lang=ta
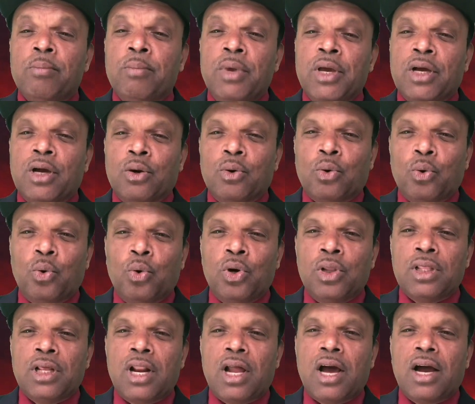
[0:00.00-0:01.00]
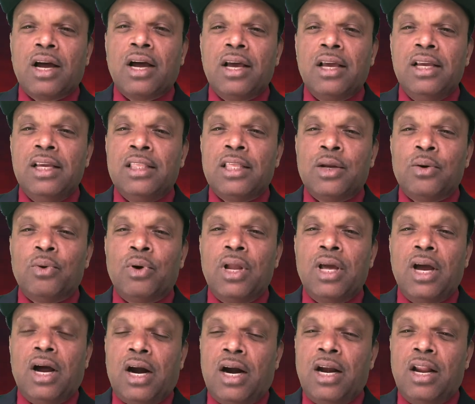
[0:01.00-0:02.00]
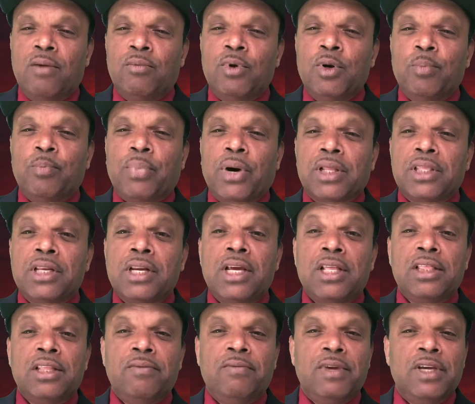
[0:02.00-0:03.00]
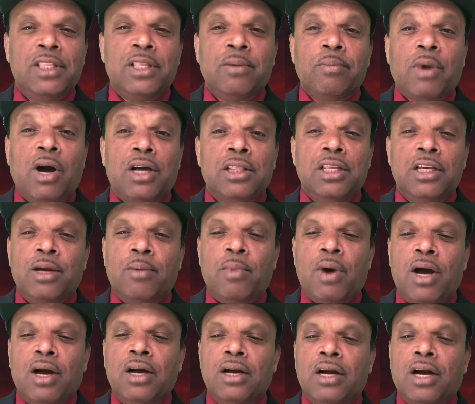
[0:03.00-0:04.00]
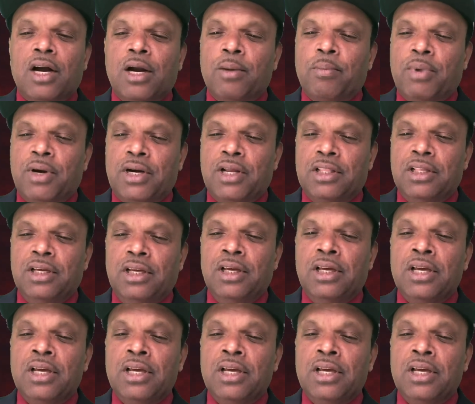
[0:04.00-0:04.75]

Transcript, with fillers: மிக கூடுதலாக இதனுடைய அளவு பதினைந்து வீதம் அதிகமாக காணப்பட்டது